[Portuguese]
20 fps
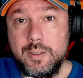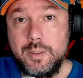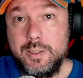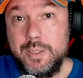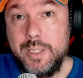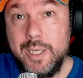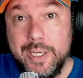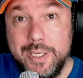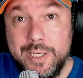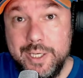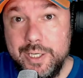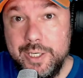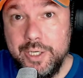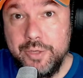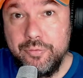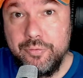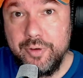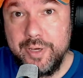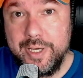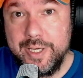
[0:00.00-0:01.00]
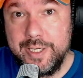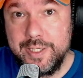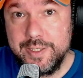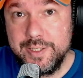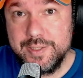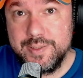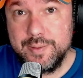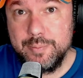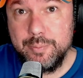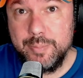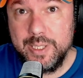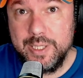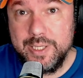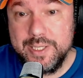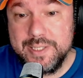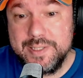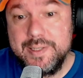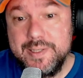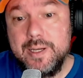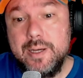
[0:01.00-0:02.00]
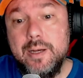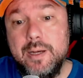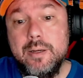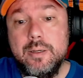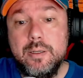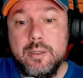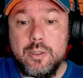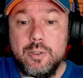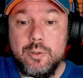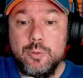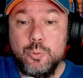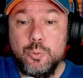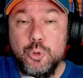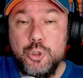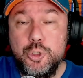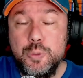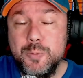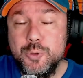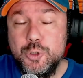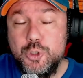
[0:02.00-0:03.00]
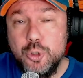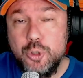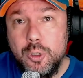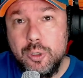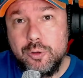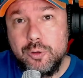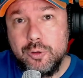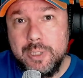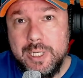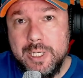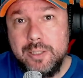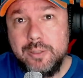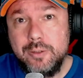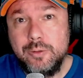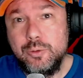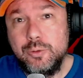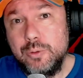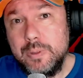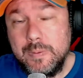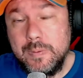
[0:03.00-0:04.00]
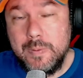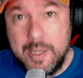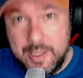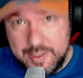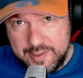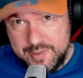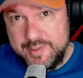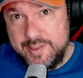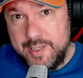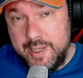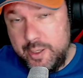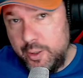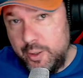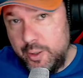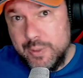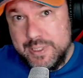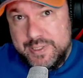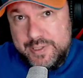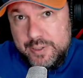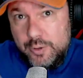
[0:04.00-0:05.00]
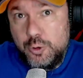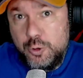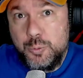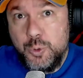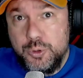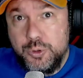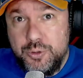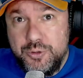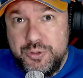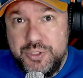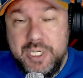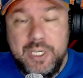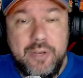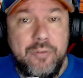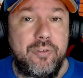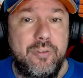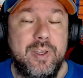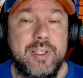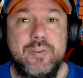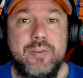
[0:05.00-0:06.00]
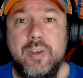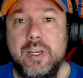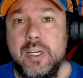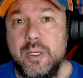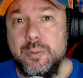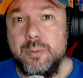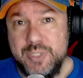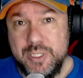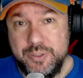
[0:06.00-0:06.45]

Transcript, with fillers: E aí, Nick Fans, beleza? Último jogo, né? Eu, assim como outros Nick fans, ficamos